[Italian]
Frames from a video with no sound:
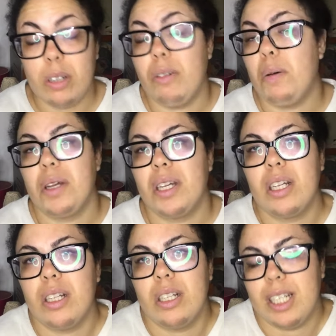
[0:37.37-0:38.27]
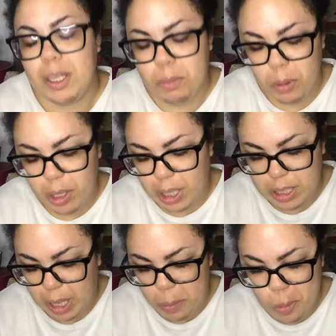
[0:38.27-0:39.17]
vabbè che
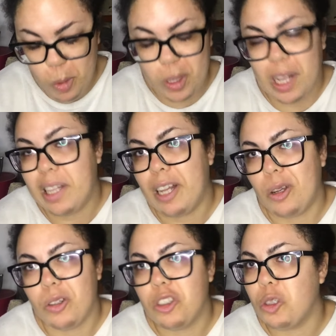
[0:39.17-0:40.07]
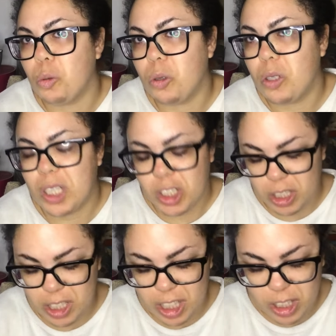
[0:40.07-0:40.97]
importanza è importante il contenuto che
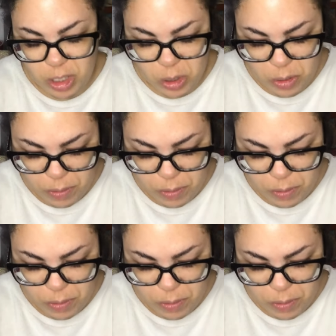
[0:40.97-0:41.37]
c'è dentro